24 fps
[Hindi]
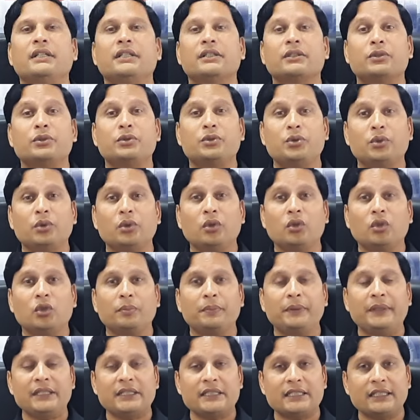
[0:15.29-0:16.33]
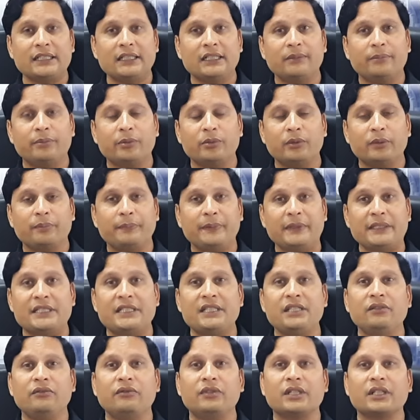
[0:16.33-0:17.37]
तो जो लोग भी सिंगापुर में
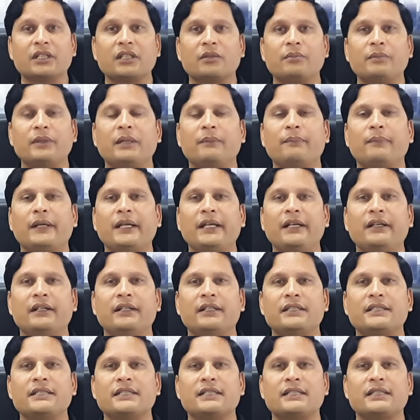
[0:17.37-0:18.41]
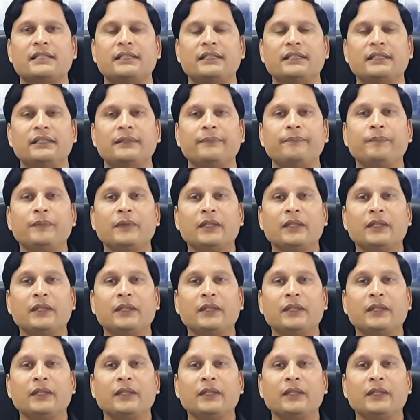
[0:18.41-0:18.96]
पीसीएम वर्कर में अप्लाई करना चाहते हैं